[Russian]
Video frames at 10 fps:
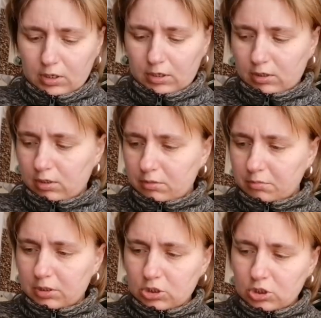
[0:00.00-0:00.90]
Так,
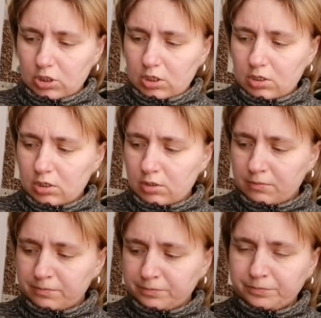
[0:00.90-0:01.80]
Машина.
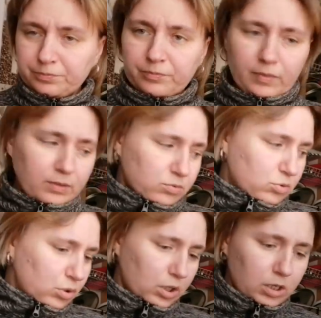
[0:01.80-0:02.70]

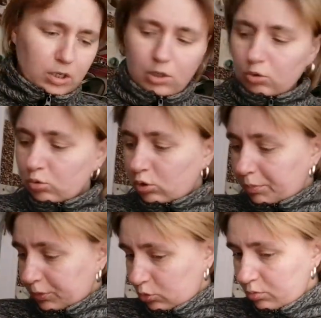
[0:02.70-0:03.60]
Вот Ну
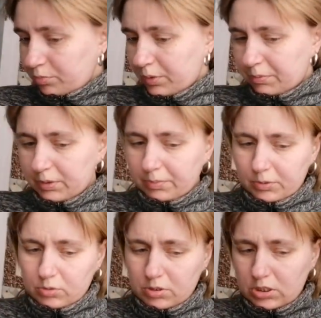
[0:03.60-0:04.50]
ты потом прибери,
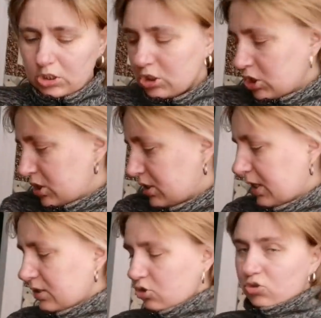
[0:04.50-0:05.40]
потом съешь. Сейчас
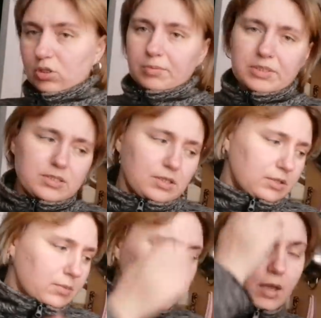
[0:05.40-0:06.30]
Катя еще домой
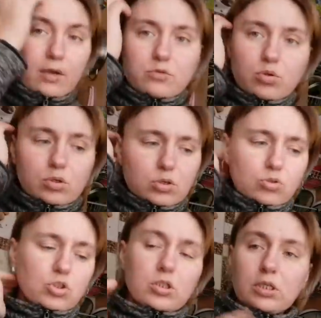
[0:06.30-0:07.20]
остальное. Все,
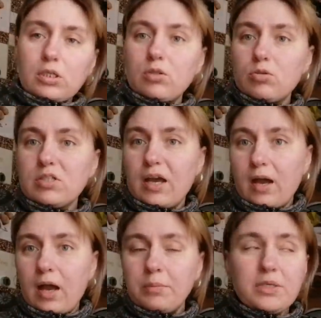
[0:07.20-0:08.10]
короче, дорогие
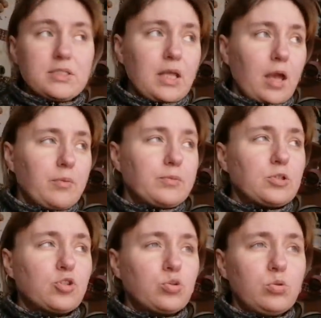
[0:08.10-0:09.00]
друзья, объясняю,
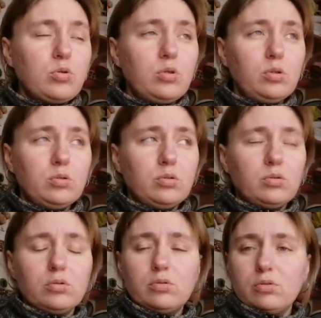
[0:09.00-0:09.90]

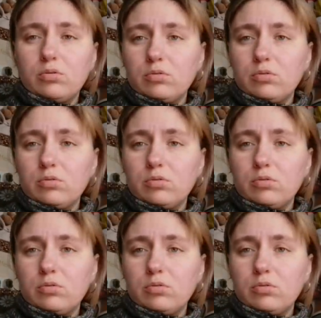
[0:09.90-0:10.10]
что